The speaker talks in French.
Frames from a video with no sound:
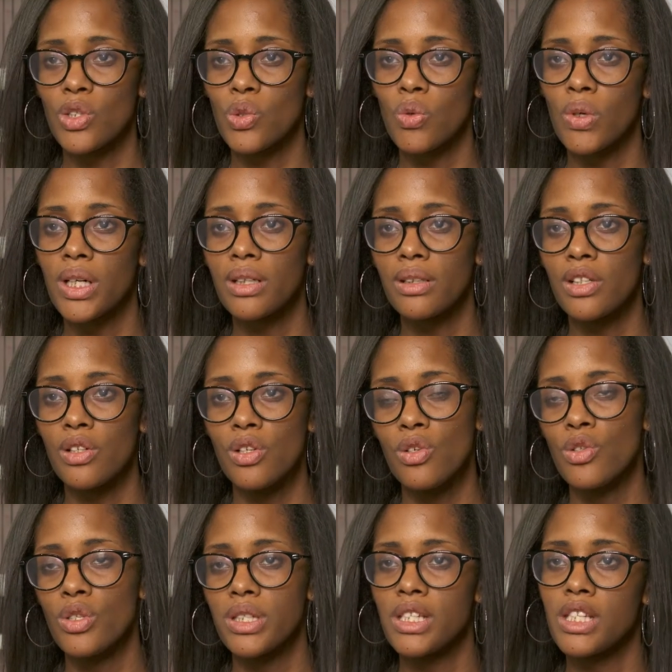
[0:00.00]
soit
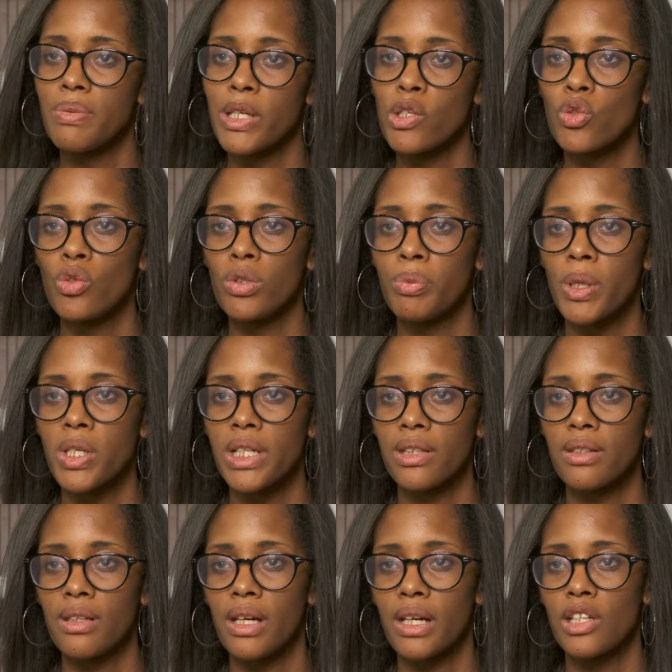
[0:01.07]
j'utilise pas du tout le
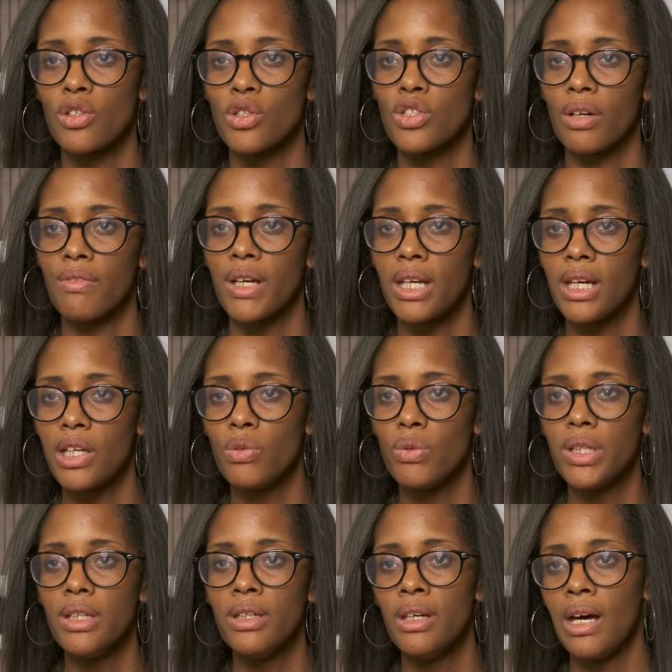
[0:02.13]
projecteur et je surveille la
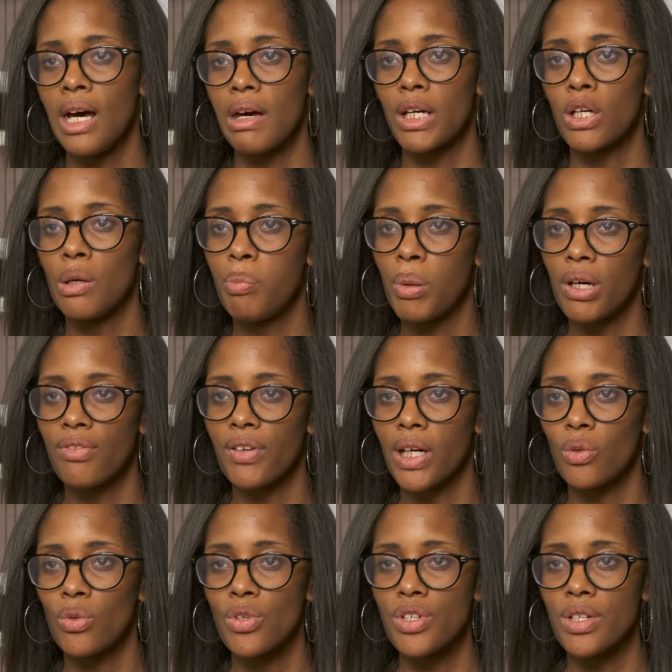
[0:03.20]
nuit avec le port
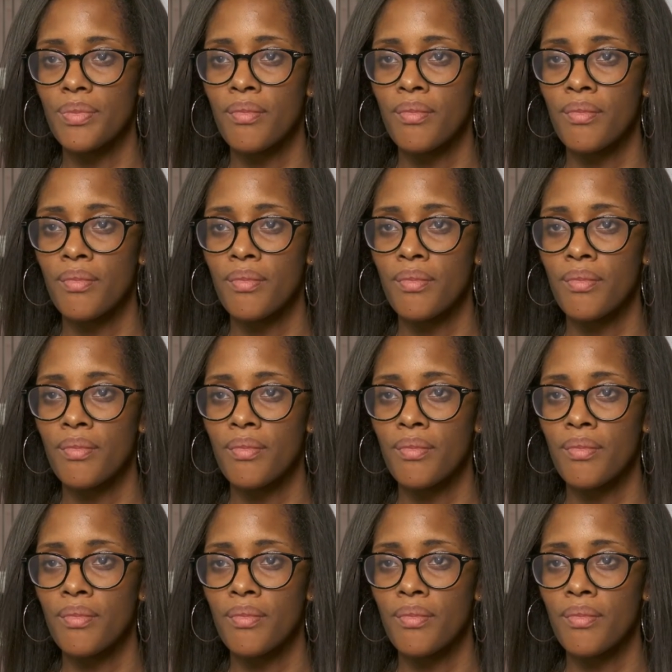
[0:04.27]
infrarouge,